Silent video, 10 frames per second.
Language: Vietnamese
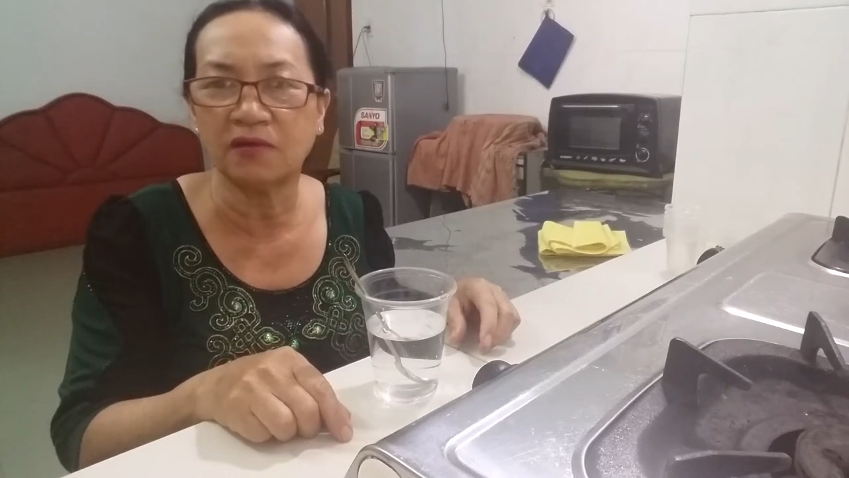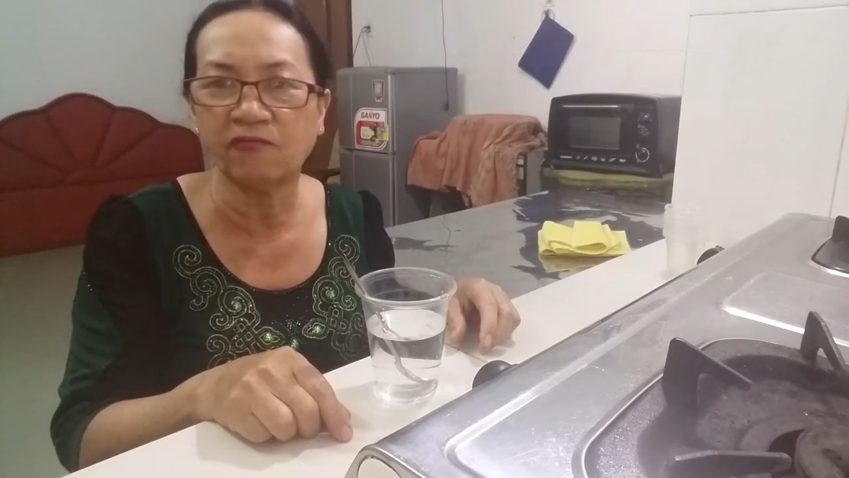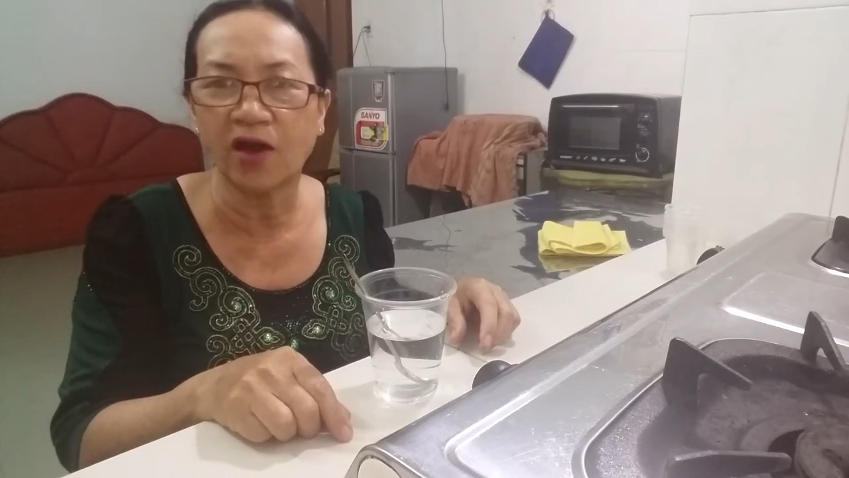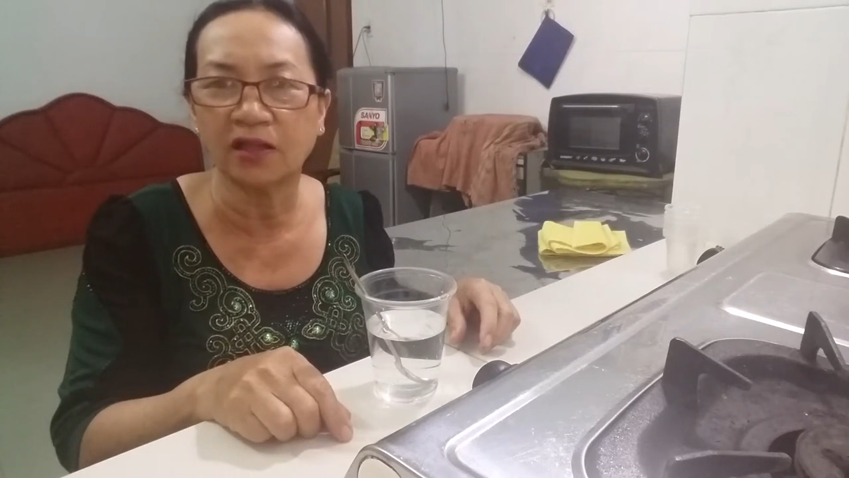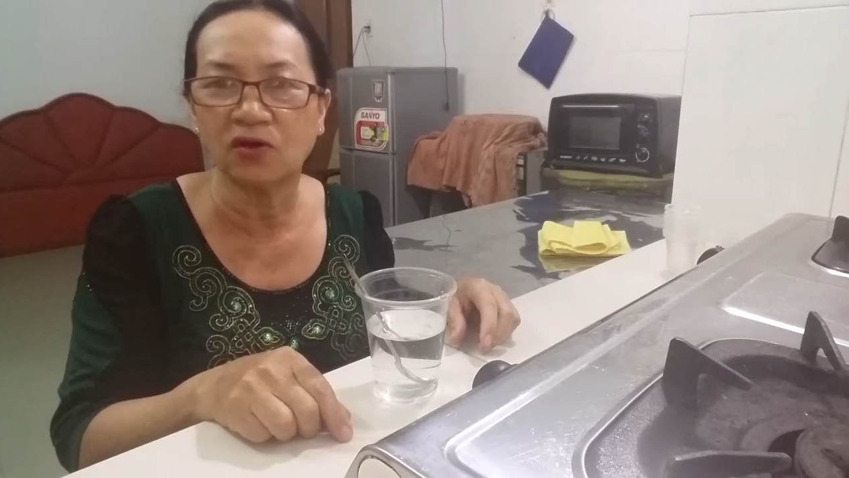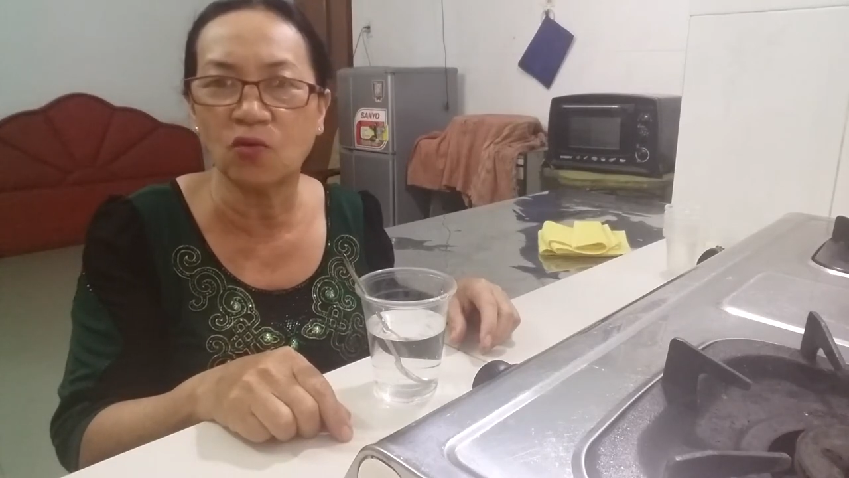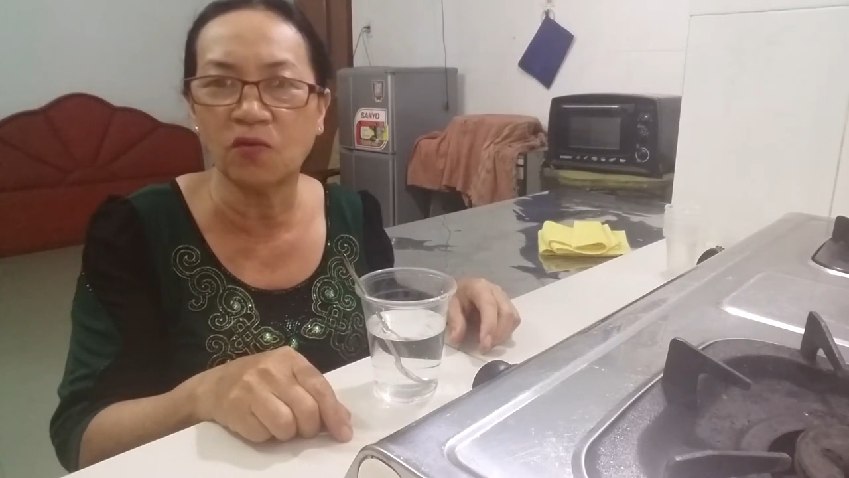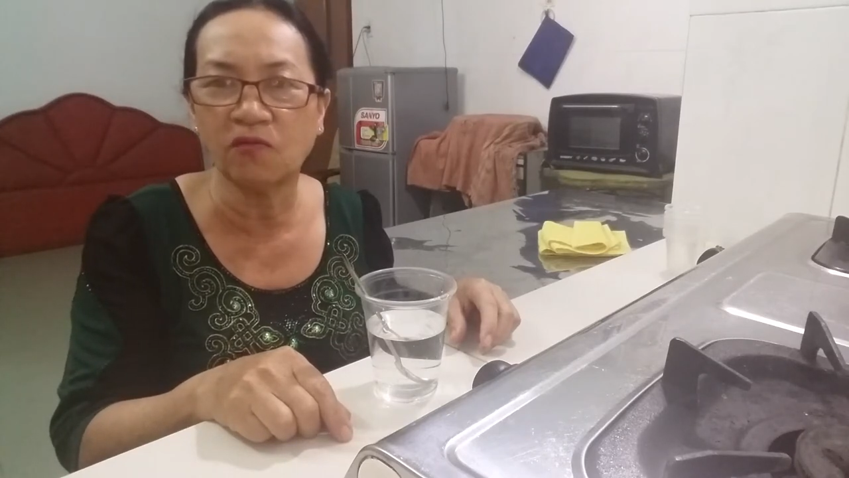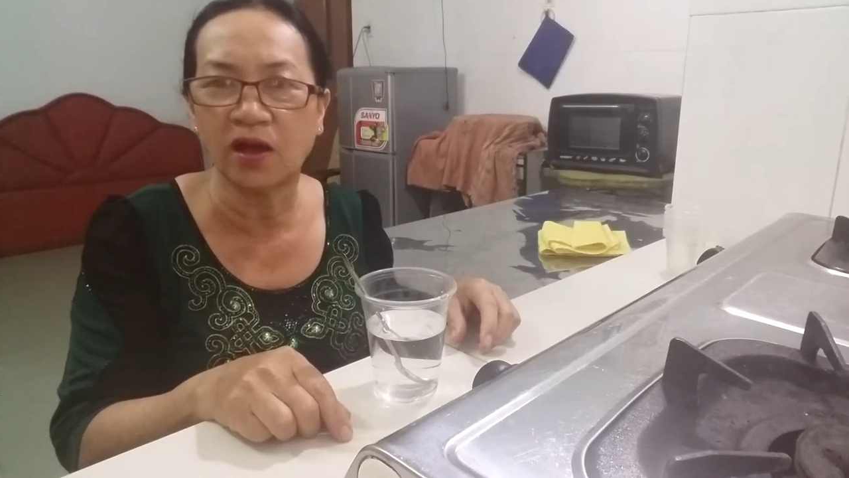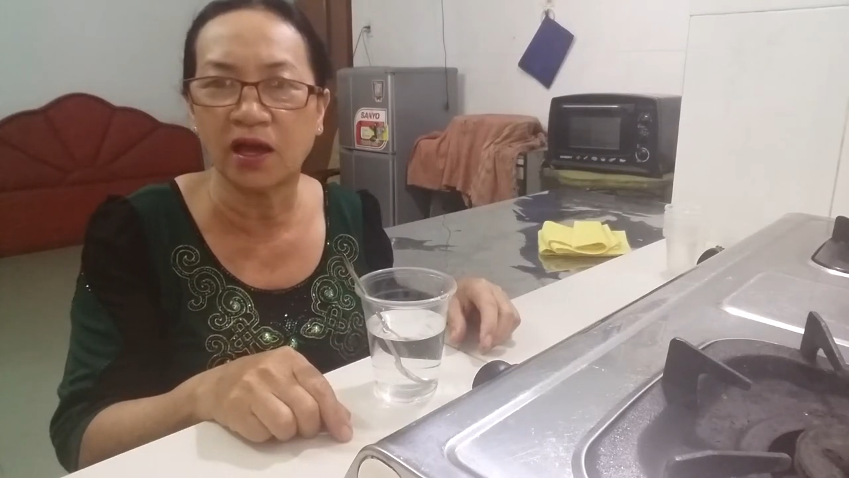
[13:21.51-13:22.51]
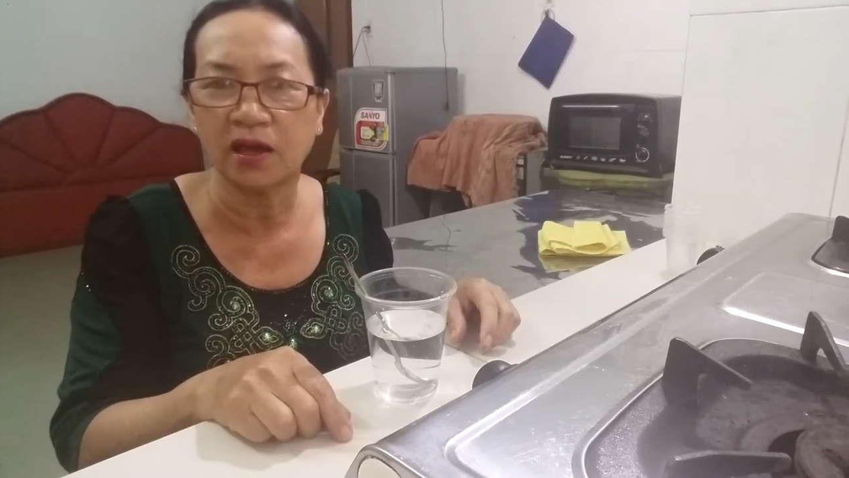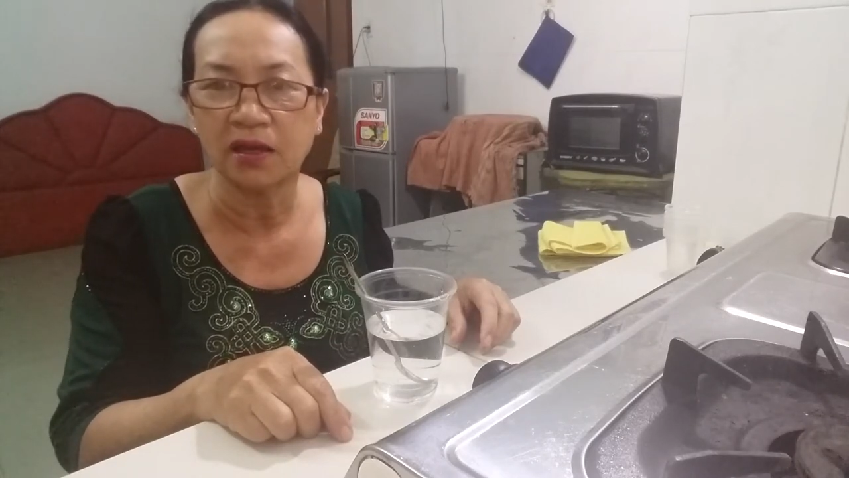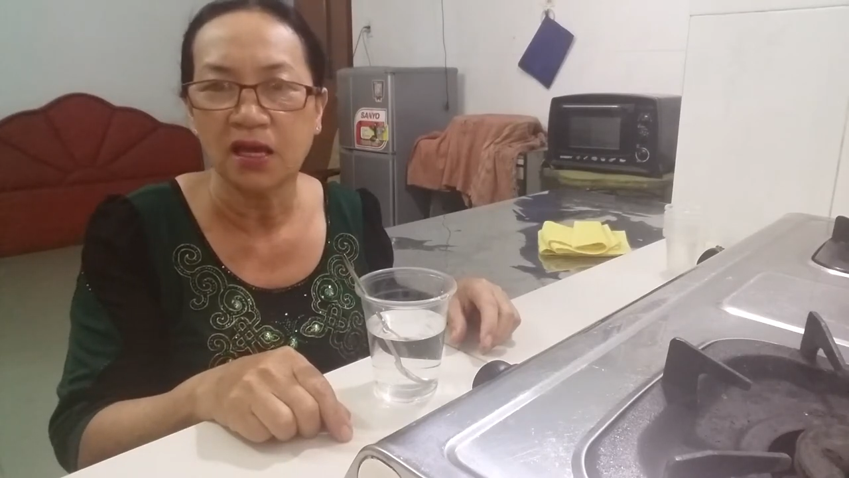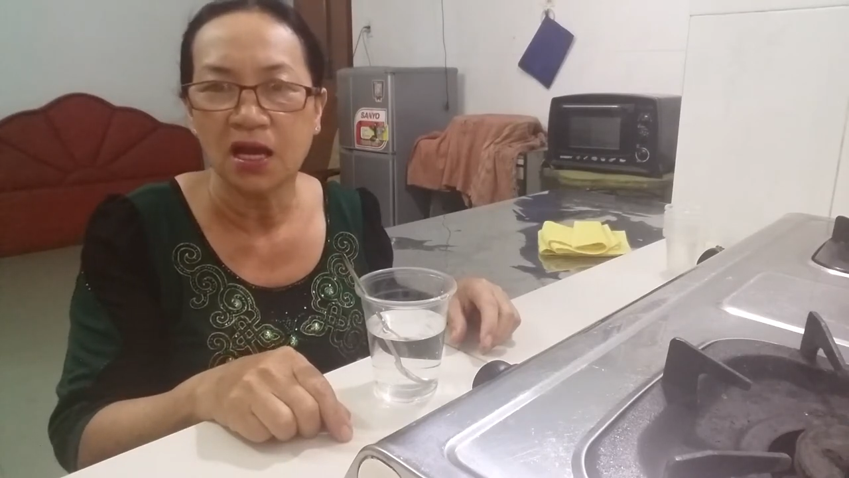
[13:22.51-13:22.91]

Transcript: lên phạt cô mới về